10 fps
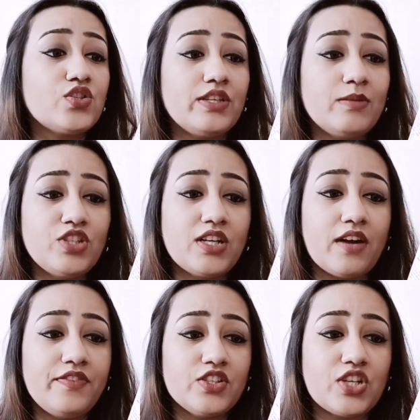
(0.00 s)
सो ये मुझे
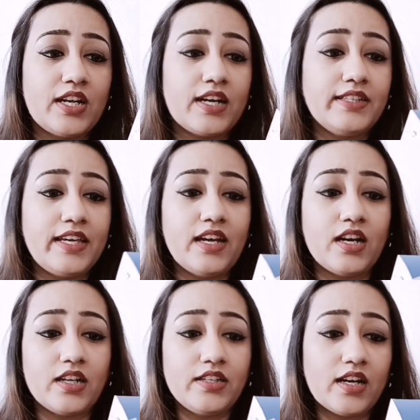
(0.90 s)
काफ़ी अच्छा लगा ये है
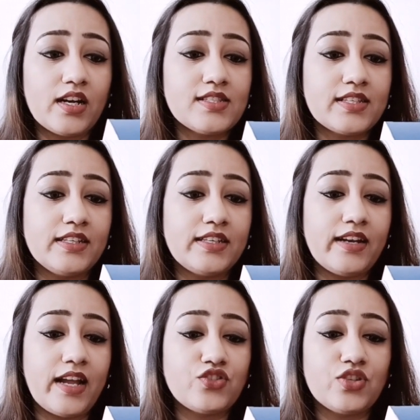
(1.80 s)
अरण्या का स्किन
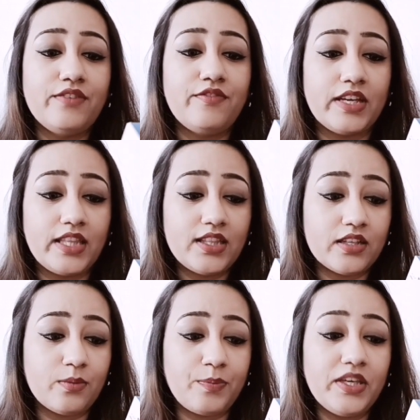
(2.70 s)
केयर नेचुरली
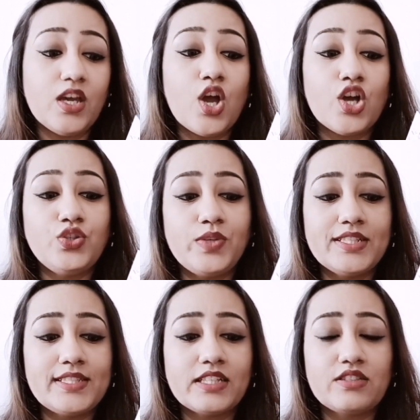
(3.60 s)
वेदिक थेरेपी
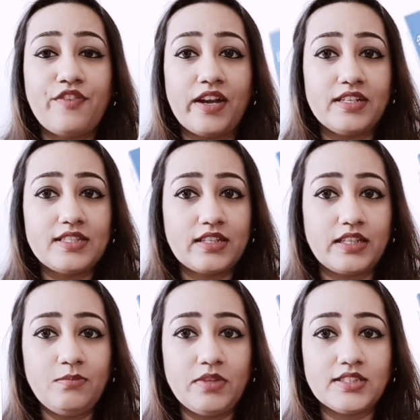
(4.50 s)
यूनिसेक्स फेयरनेस
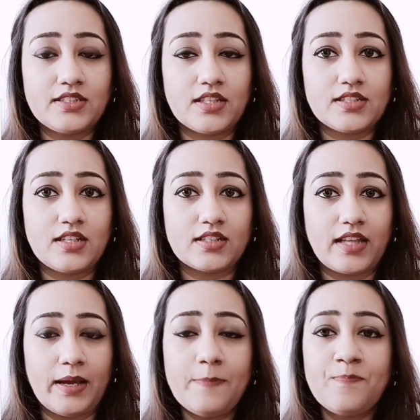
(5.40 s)
क्रीम ये इस तरह से
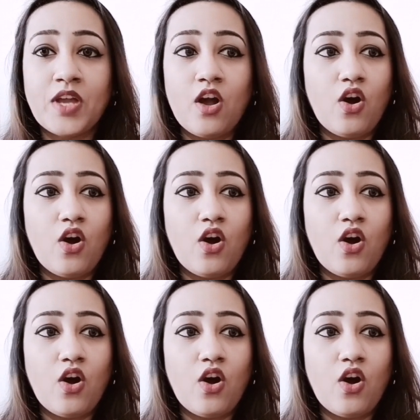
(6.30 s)
लगता है